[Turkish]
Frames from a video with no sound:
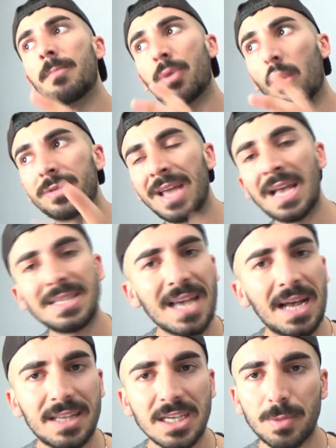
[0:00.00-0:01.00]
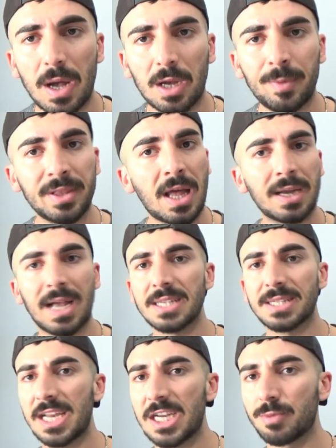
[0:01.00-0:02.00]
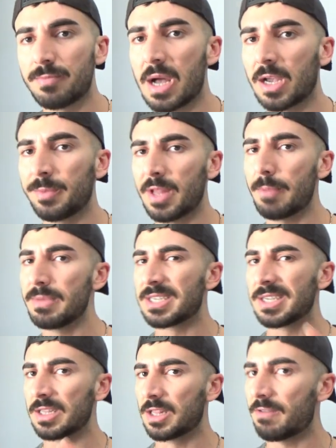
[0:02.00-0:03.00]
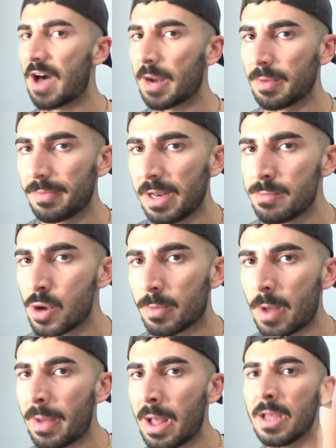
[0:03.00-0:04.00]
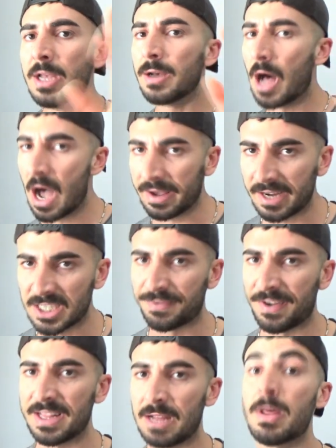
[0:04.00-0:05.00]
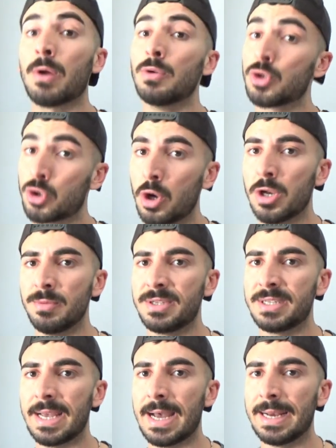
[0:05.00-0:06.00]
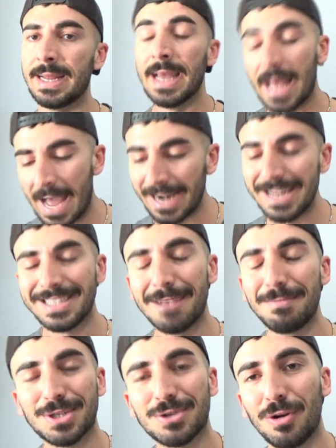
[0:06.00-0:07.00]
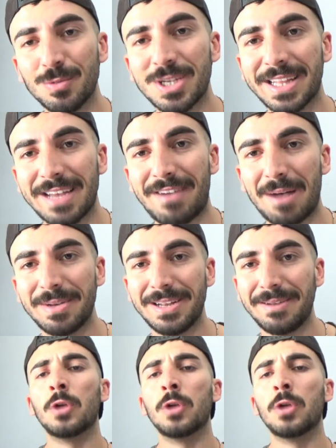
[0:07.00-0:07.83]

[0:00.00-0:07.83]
protein sentezi bakımından, kas gelişimi bakımından bir sıkıntı var mı bilmiyorum ama agresif adamlar onu söyleyeyim size yani. Her neyse biz konumuza devam edelim.